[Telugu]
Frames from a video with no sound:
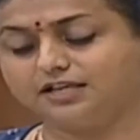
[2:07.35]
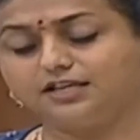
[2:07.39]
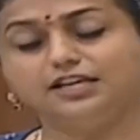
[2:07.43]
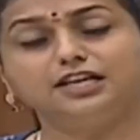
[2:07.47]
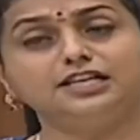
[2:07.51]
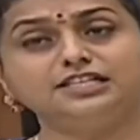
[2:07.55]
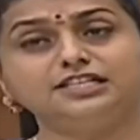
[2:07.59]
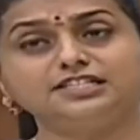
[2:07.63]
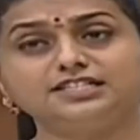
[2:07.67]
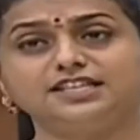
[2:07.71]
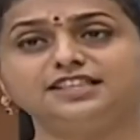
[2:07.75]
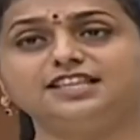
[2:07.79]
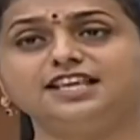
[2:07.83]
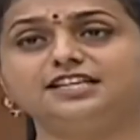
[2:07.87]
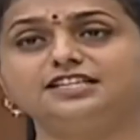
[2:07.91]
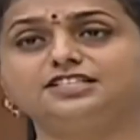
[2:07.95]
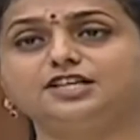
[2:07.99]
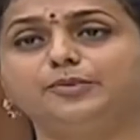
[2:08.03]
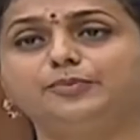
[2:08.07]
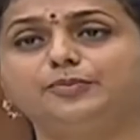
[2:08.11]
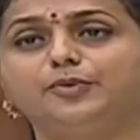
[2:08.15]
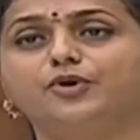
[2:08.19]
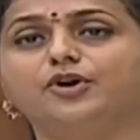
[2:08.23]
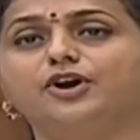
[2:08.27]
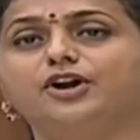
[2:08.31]
నిలిచింది అని
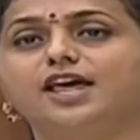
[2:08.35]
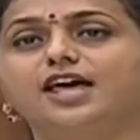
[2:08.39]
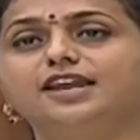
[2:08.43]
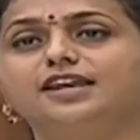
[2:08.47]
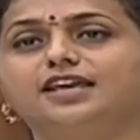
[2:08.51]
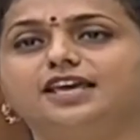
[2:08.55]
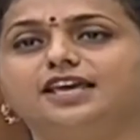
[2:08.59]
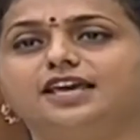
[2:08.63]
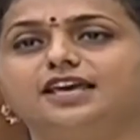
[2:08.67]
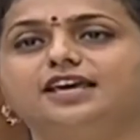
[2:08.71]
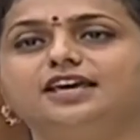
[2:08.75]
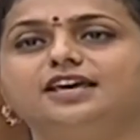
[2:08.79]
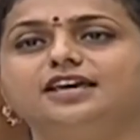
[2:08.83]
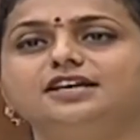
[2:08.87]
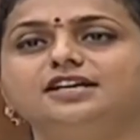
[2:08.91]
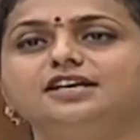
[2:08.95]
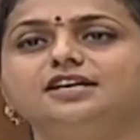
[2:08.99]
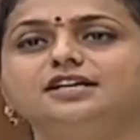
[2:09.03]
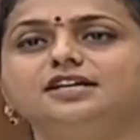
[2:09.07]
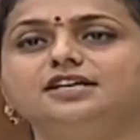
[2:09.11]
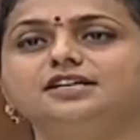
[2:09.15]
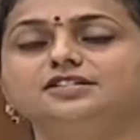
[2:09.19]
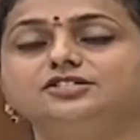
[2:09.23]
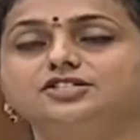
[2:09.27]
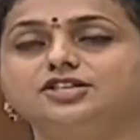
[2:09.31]
చెప్పుకోవడానికి
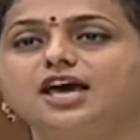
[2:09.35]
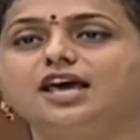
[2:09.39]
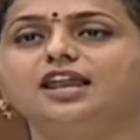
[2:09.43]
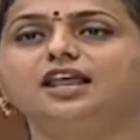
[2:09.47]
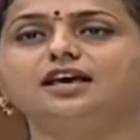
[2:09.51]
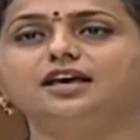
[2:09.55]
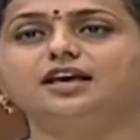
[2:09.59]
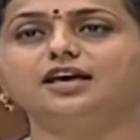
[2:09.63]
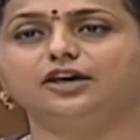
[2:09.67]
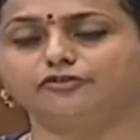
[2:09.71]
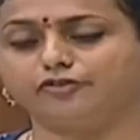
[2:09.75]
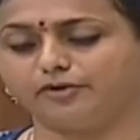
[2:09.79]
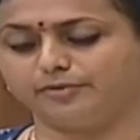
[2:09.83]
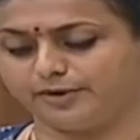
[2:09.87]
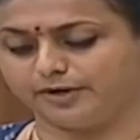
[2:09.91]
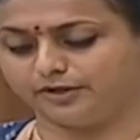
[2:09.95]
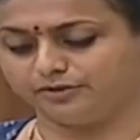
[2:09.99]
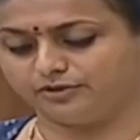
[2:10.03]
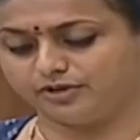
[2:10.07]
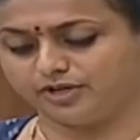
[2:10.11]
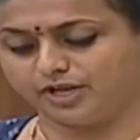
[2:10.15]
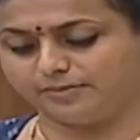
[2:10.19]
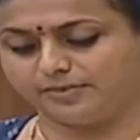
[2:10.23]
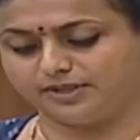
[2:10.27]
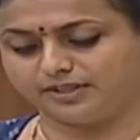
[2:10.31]
చాలా
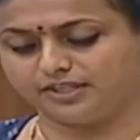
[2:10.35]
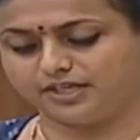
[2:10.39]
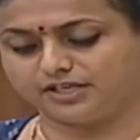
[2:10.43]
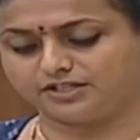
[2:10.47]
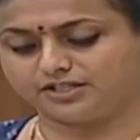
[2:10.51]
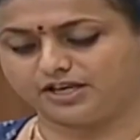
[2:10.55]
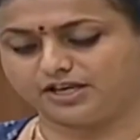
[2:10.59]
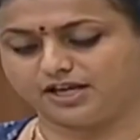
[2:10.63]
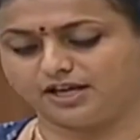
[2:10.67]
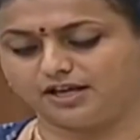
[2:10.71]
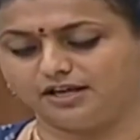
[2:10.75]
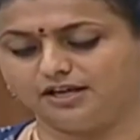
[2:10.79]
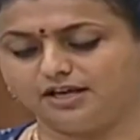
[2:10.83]
గర్వపడుతున్నాం అధ్యక్ష